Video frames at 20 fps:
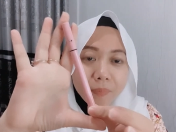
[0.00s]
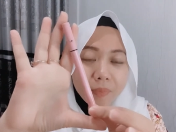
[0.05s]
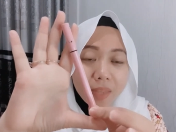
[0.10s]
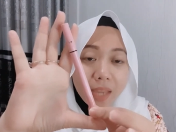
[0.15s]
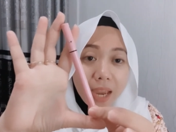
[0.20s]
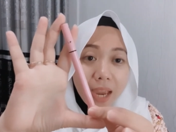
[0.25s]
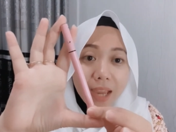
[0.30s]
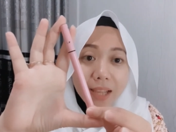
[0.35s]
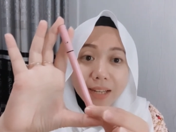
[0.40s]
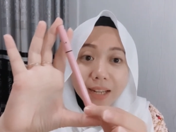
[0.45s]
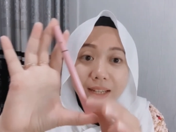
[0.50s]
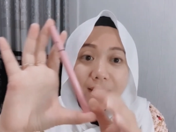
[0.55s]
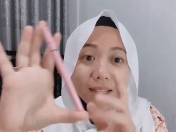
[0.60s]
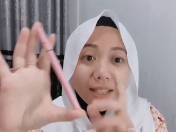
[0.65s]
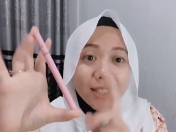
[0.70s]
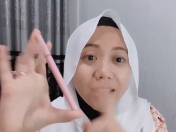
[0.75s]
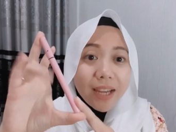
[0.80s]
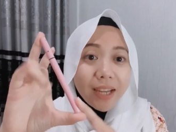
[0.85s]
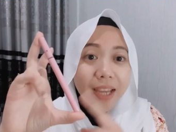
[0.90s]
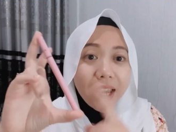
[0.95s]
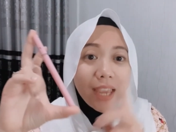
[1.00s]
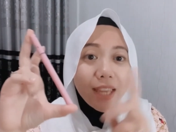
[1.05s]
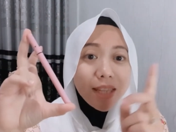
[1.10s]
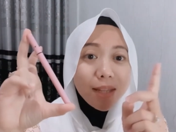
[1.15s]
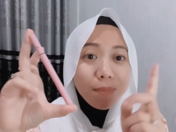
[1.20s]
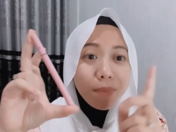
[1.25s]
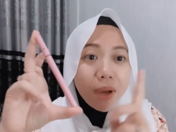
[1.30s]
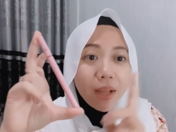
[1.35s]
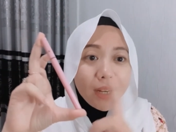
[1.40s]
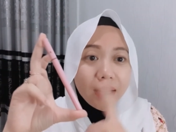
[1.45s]
eyelinernya kayak
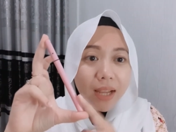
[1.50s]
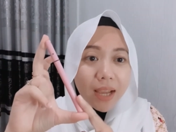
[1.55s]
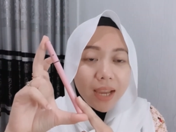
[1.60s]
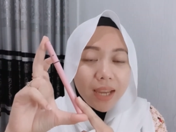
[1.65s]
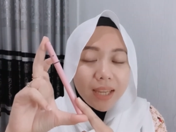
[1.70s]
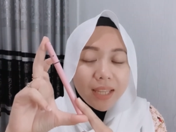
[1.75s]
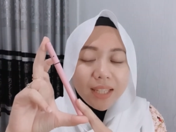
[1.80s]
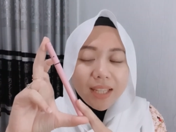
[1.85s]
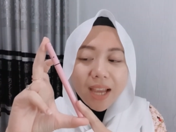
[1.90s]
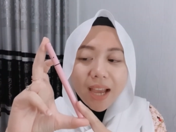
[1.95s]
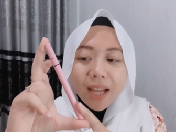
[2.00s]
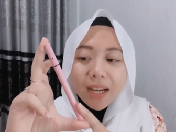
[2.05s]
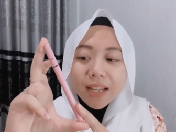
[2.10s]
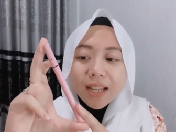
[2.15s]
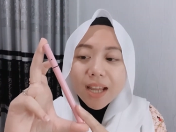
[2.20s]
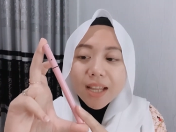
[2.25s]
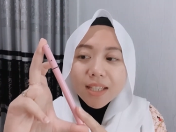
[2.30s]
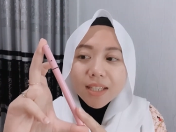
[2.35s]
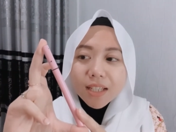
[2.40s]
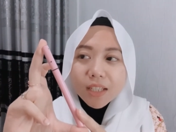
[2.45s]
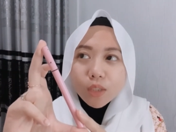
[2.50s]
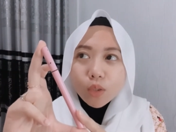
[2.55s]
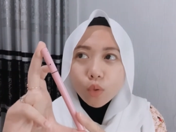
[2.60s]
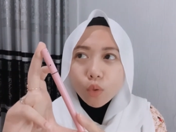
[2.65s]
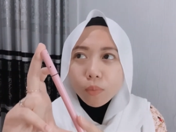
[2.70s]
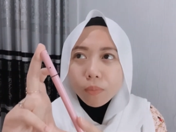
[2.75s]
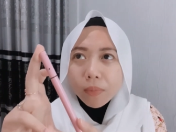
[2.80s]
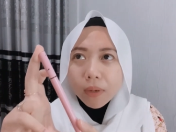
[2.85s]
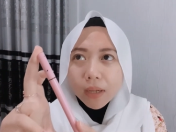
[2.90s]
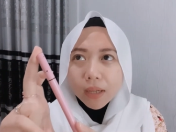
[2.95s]
gimana ini harganya
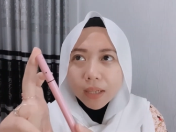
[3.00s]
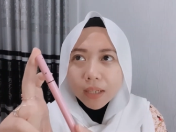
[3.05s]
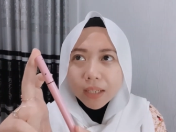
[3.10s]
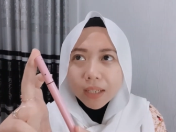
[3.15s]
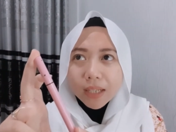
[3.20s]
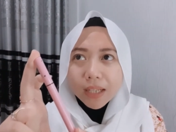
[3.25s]
cuman